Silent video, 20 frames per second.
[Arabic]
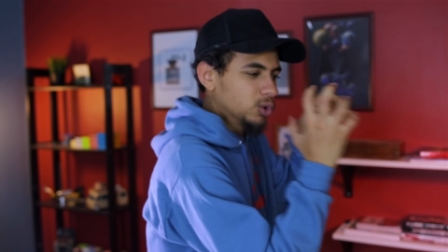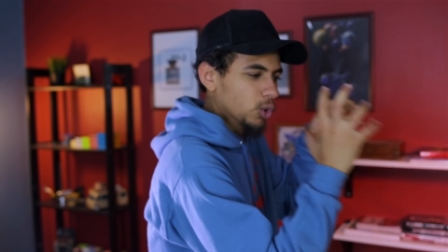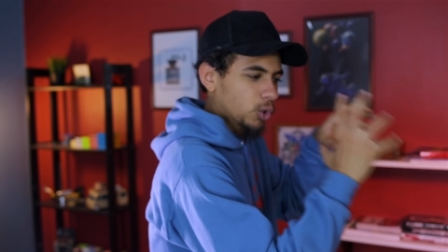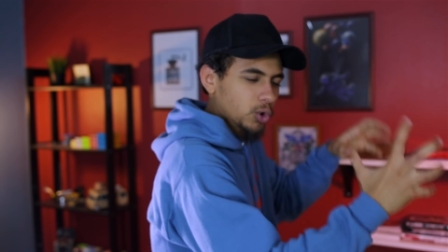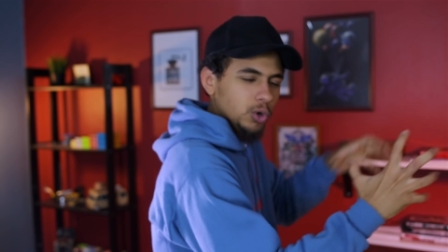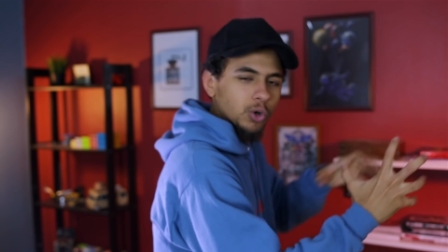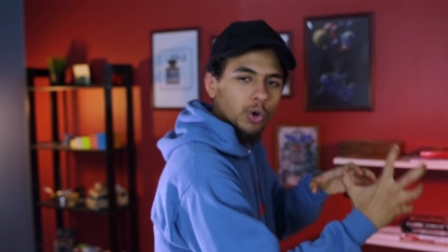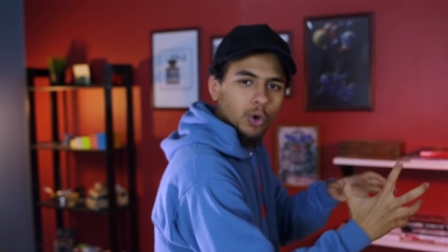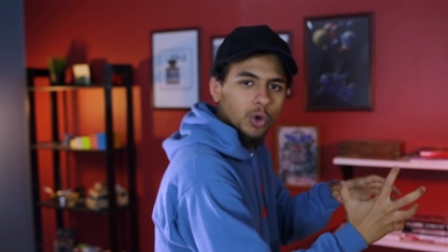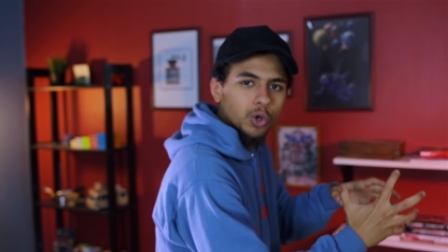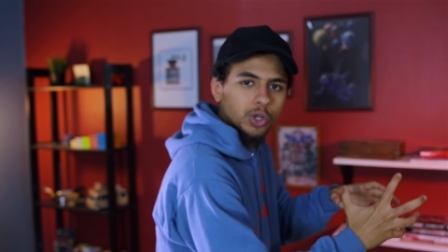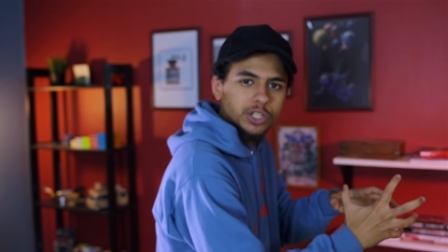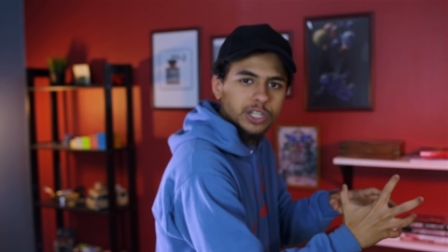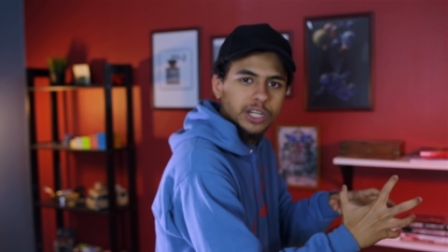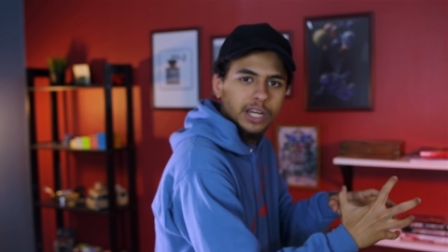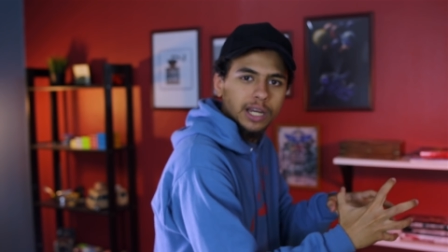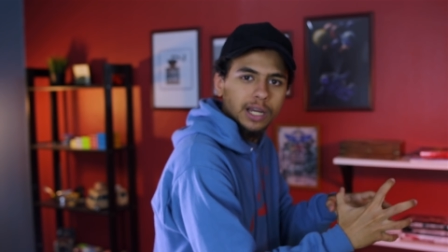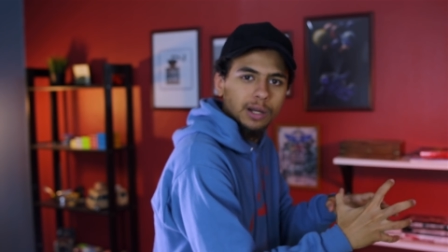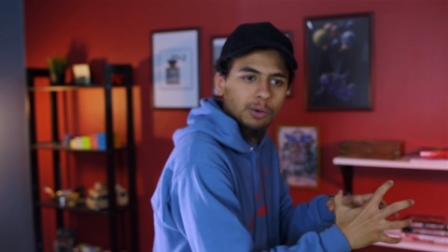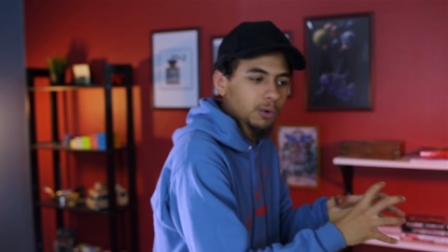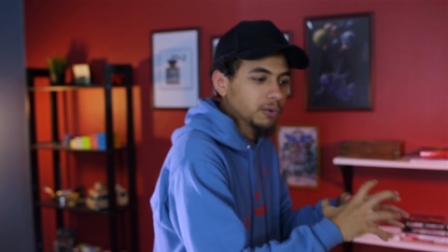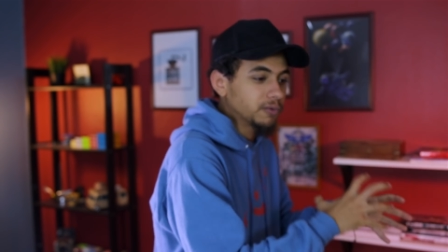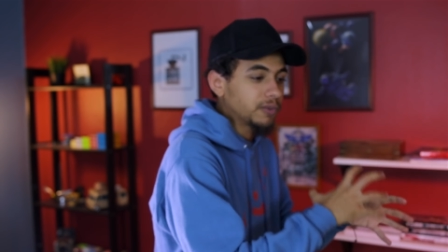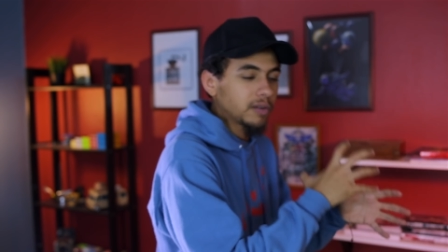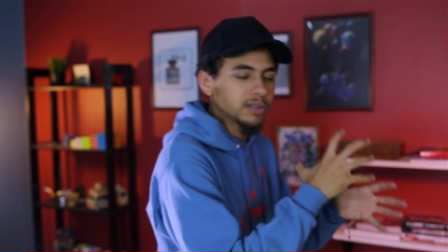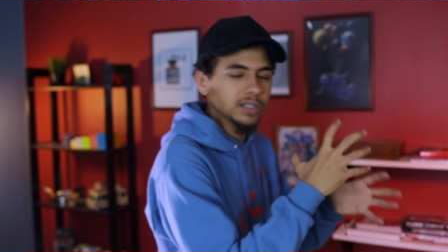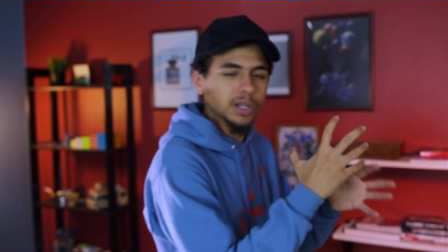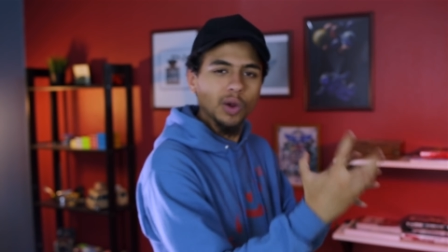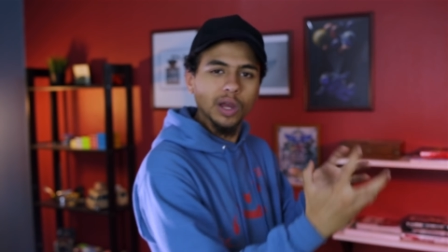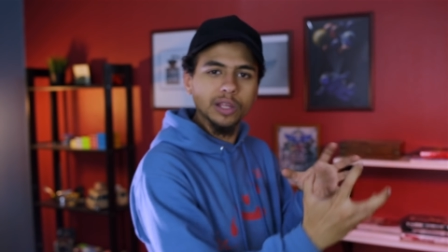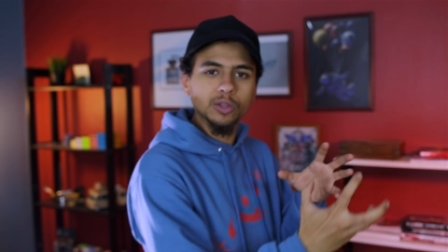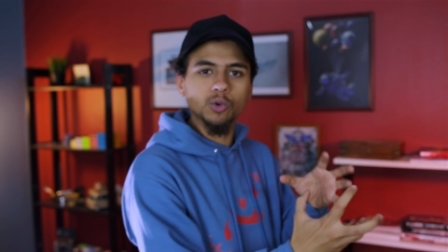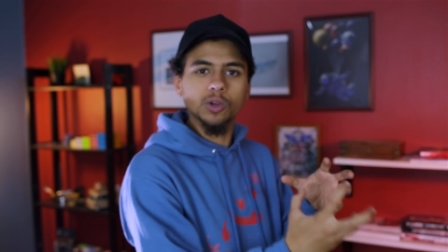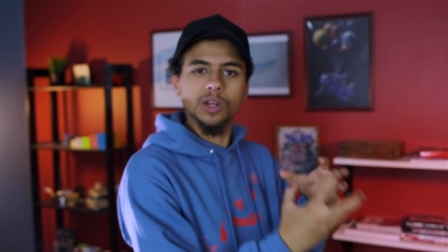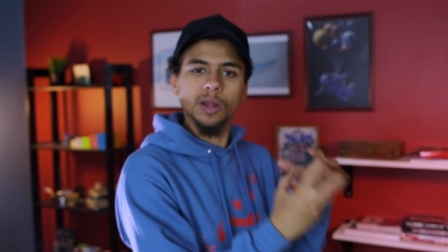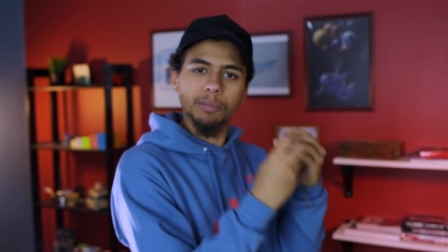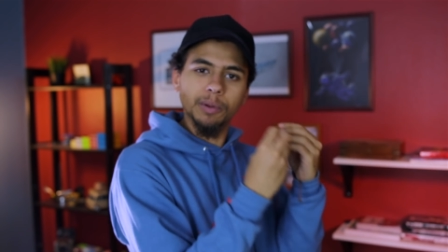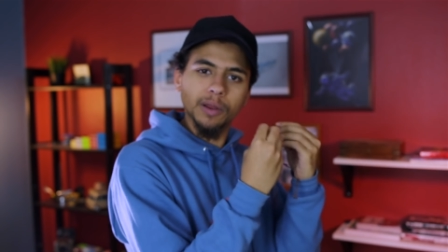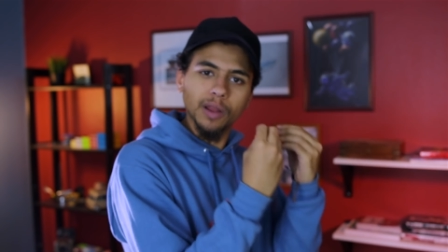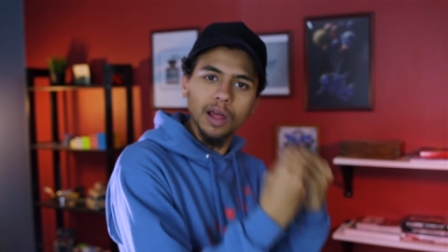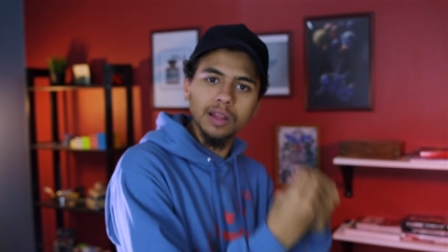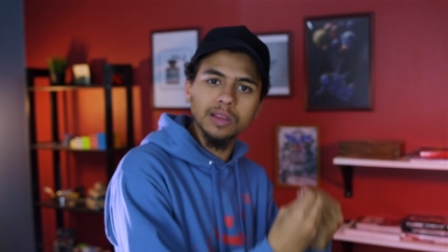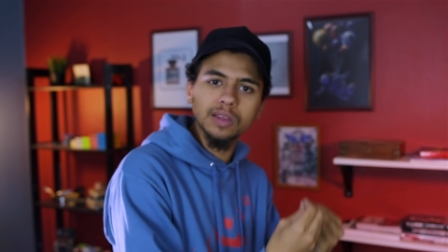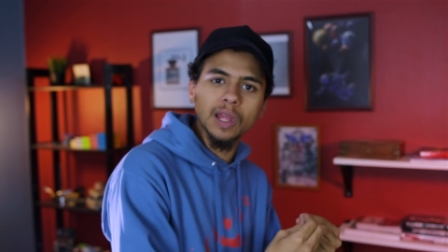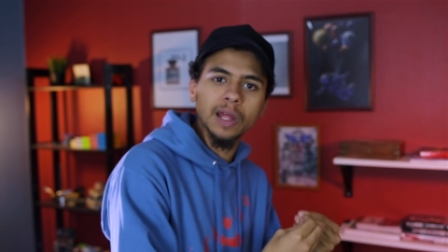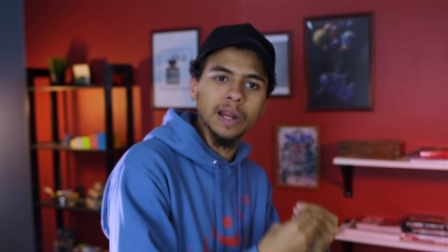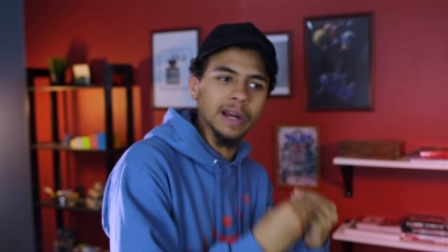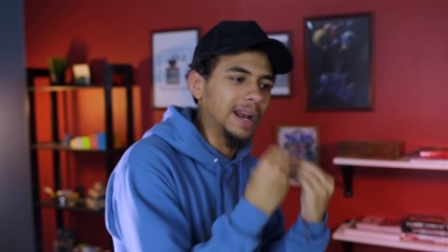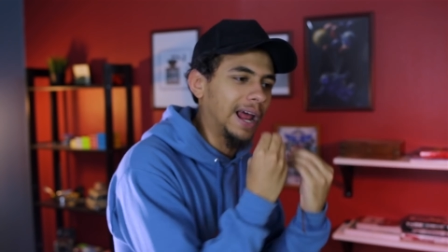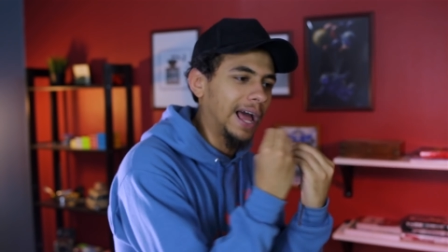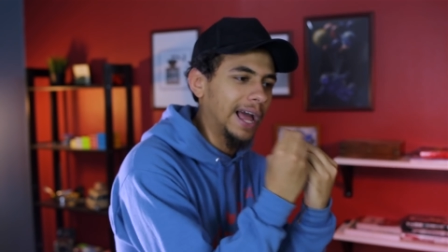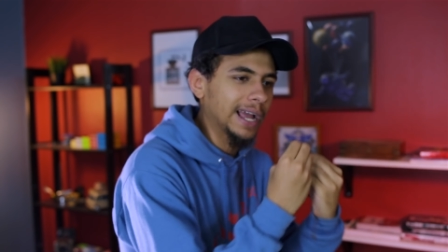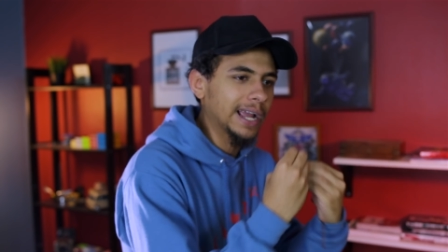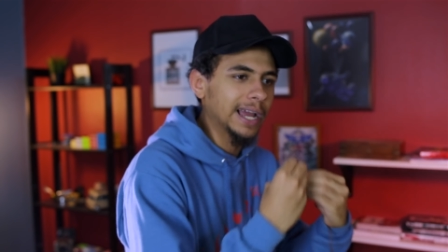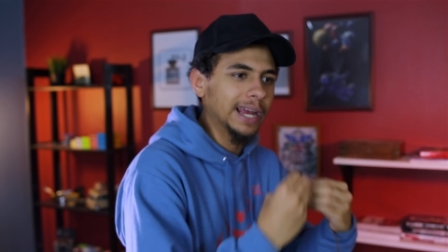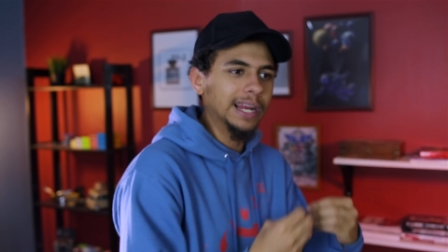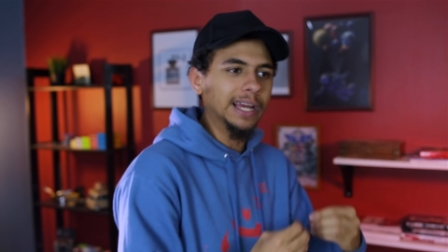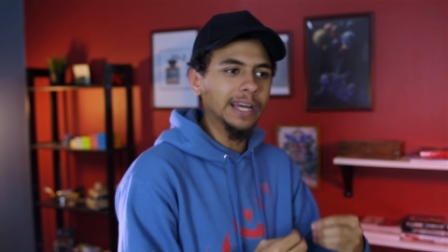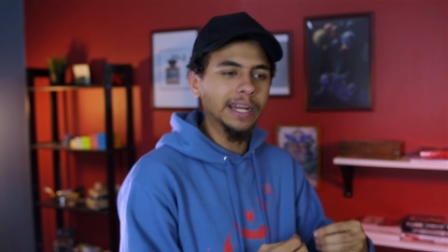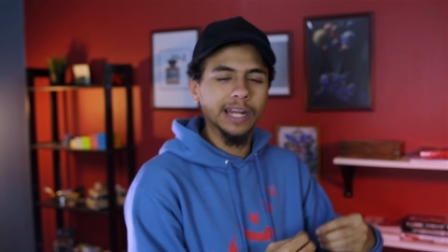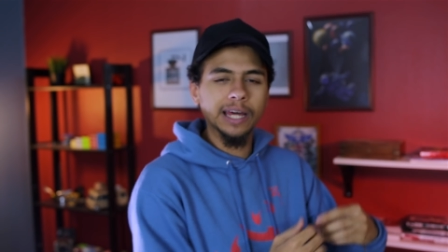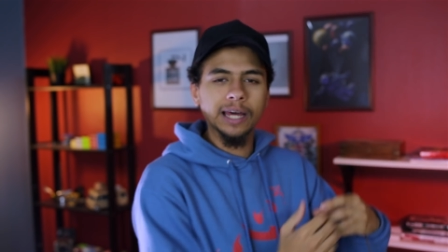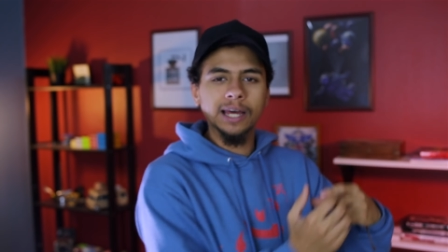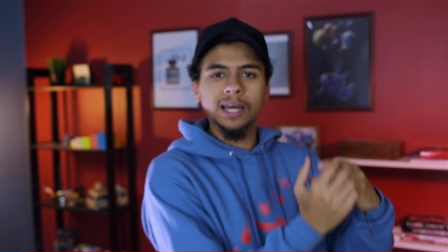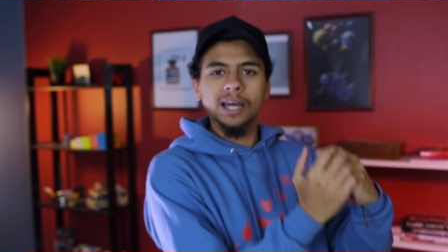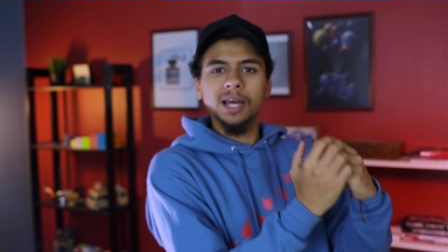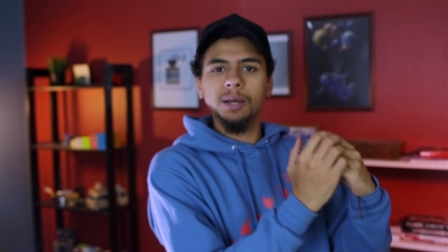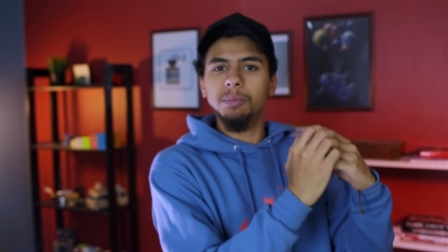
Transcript: التكنولوجيا وفي نفس الوقت كنا بنقدر الحاجه اللي احنا